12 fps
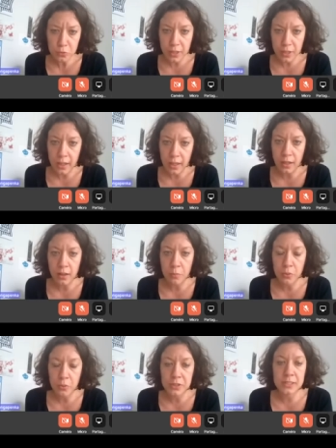Nous, on a la
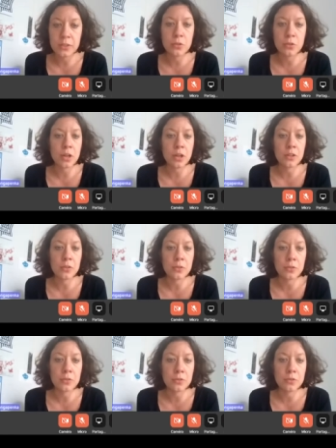politique culturelle
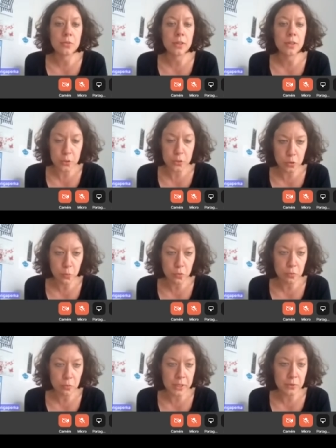de lecture
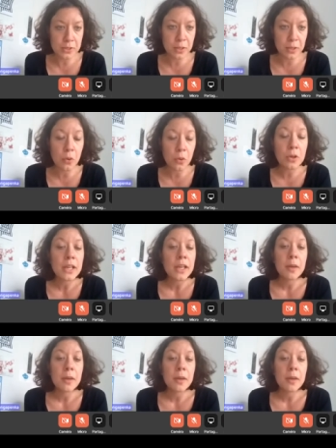publique uniquement.